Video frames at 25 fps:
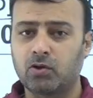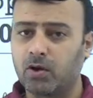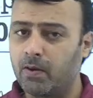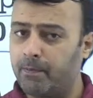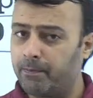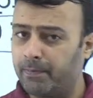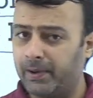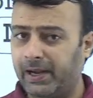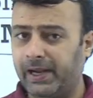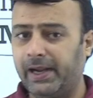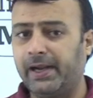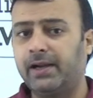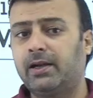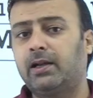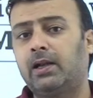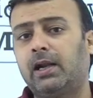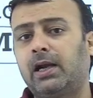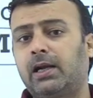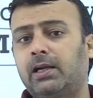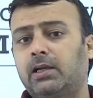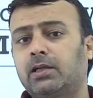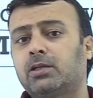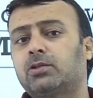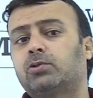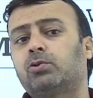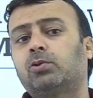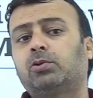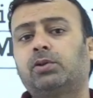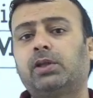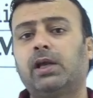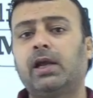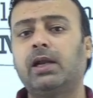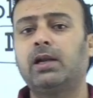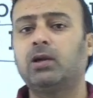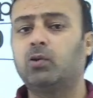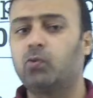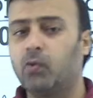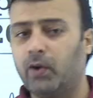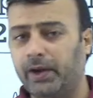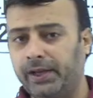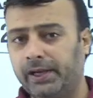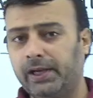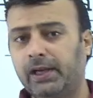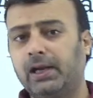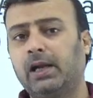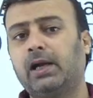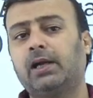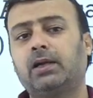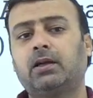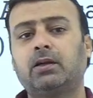कंप्लेंट लेटर्स होते हैं इंक्वायरी
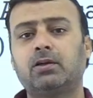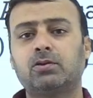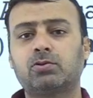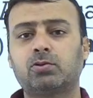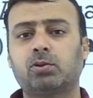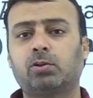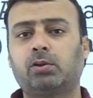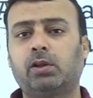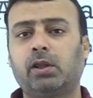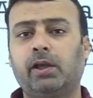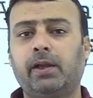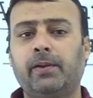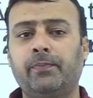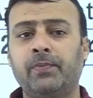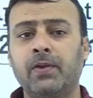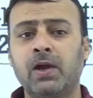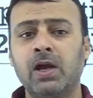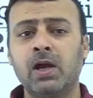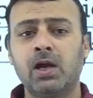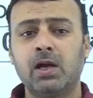लेटर्स होते हैं